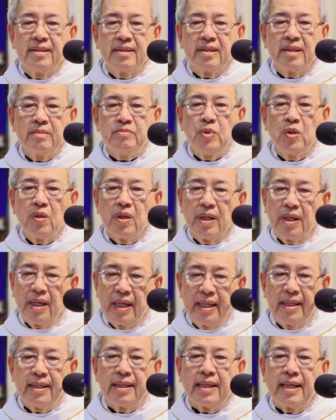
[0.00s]
tôi muốn
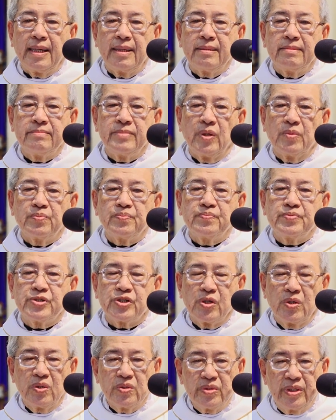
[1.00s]
gợi lại một
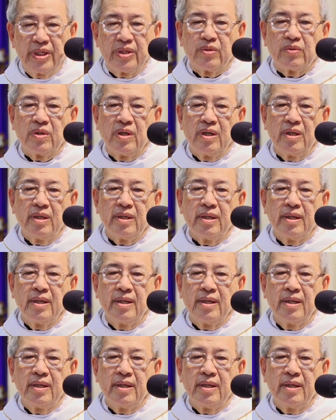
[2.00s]
số điều đó